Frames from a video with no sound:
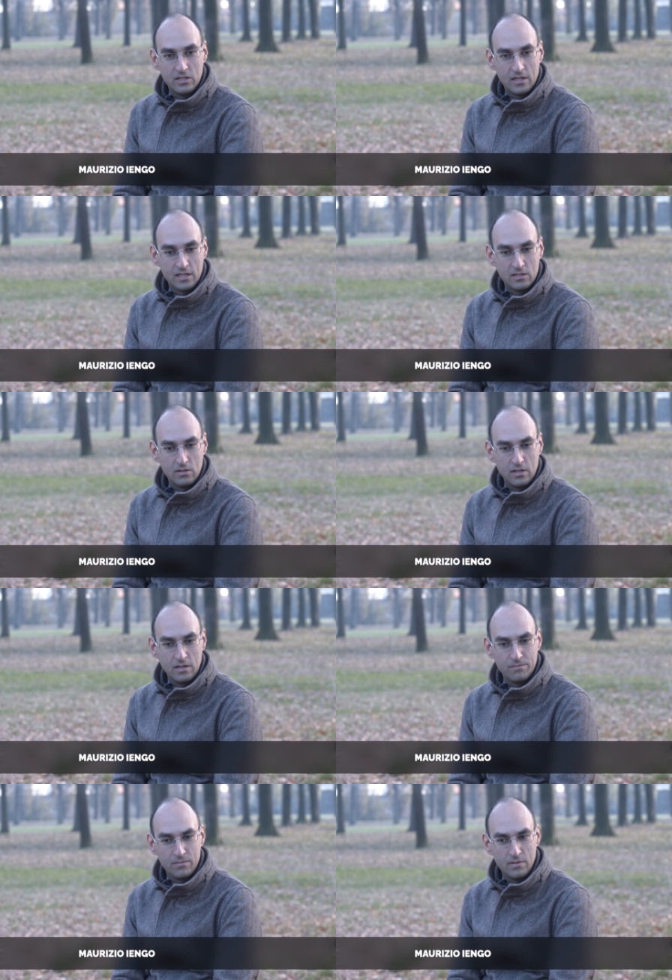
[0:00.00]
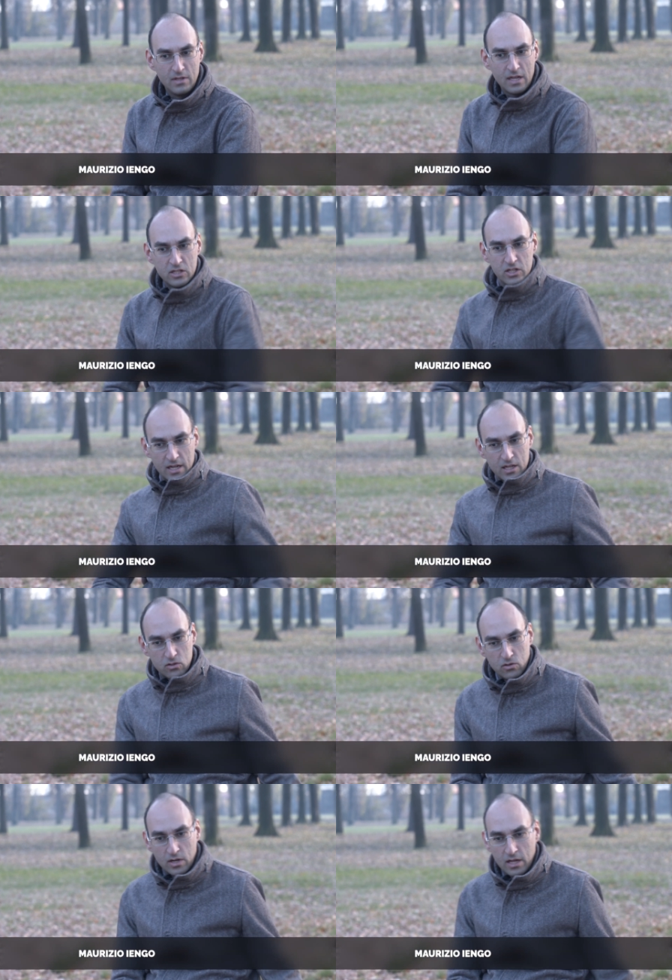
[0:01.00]
generazioni di
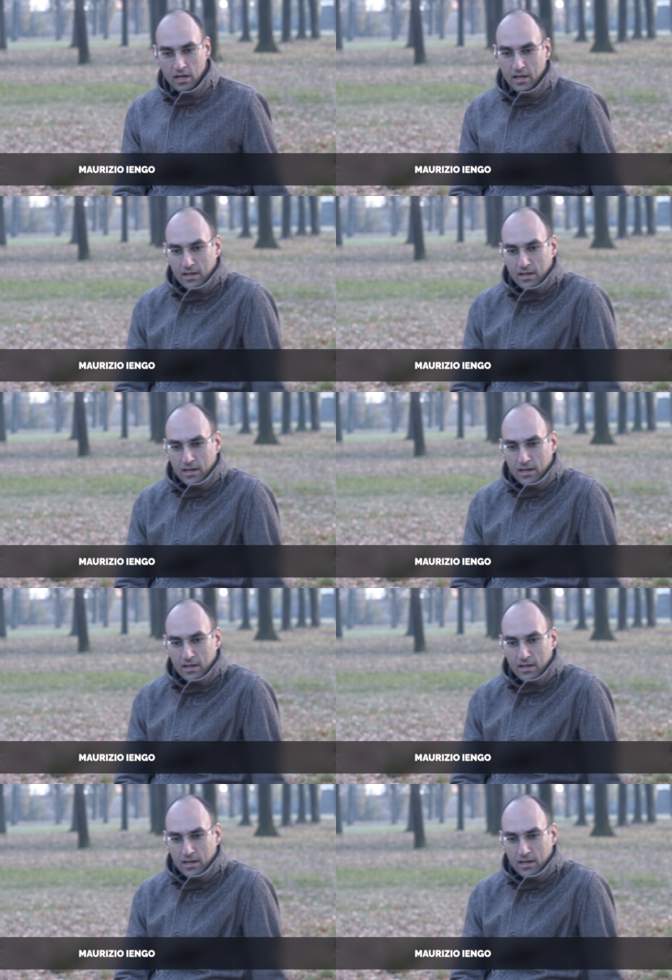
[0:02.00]
ricercatori,